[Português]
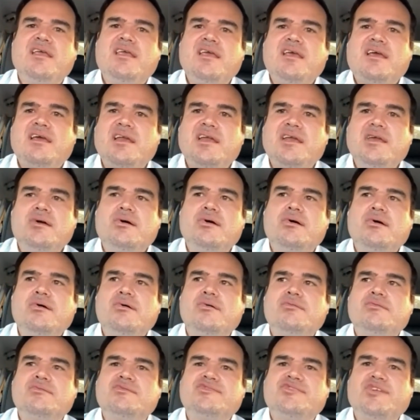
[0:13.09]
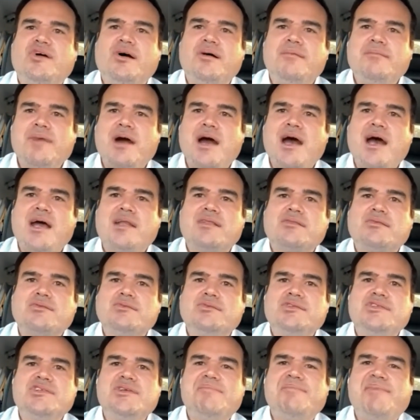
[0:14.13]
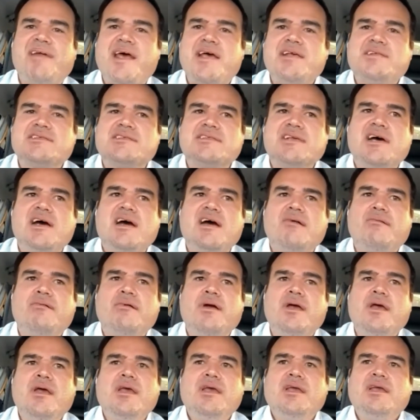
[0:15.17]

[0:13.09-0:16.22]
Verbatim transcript: que criou um formato de pressão